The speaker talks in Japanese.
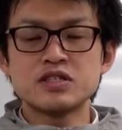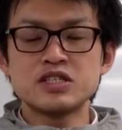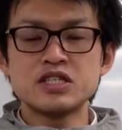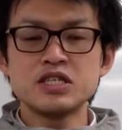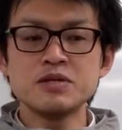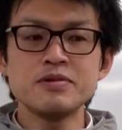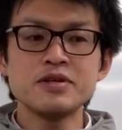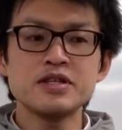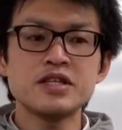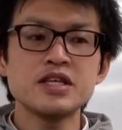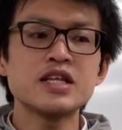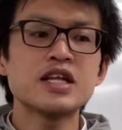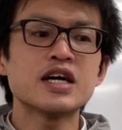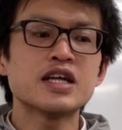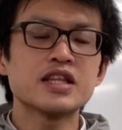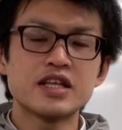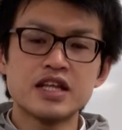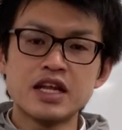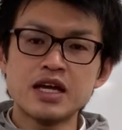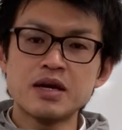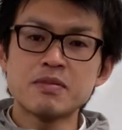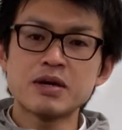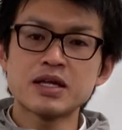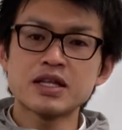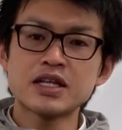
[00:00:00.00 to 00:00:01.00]
シービーティー なんで
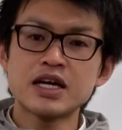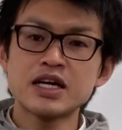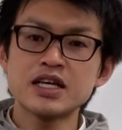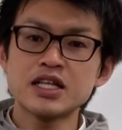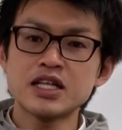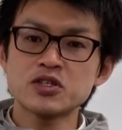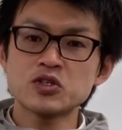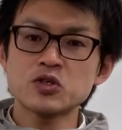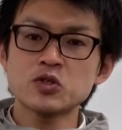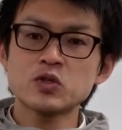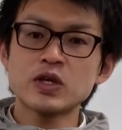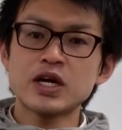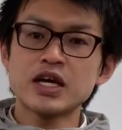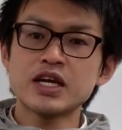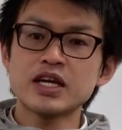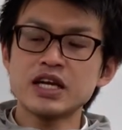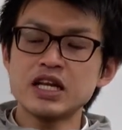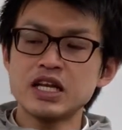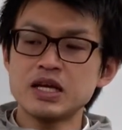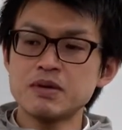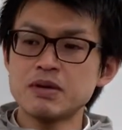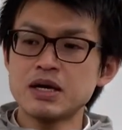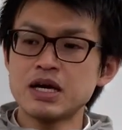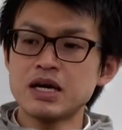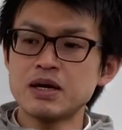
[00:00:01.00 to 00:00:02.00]
ね、また間ちょっと空け
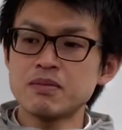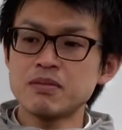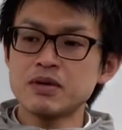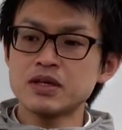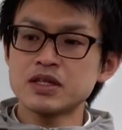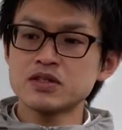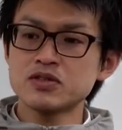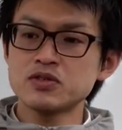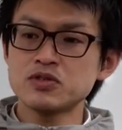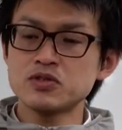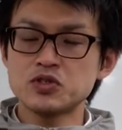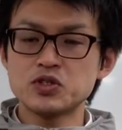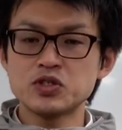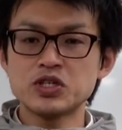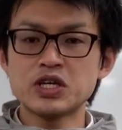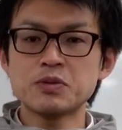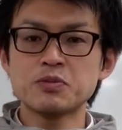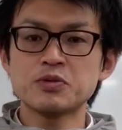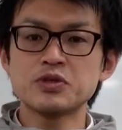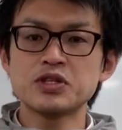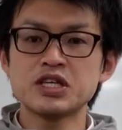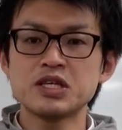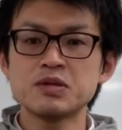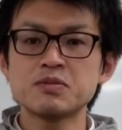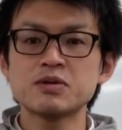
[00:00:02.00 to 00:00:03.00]
れば、またすぐ受験
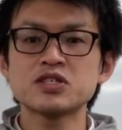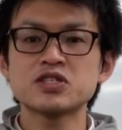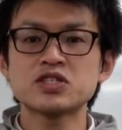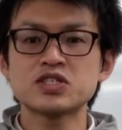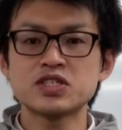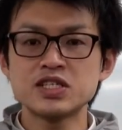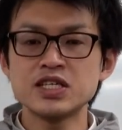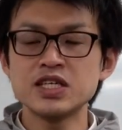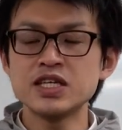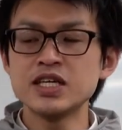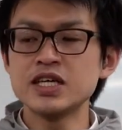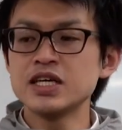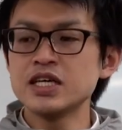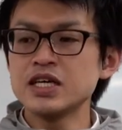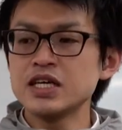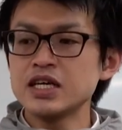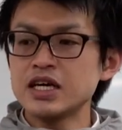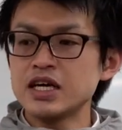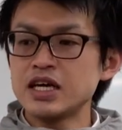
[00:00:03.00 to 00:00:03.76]
もできますし、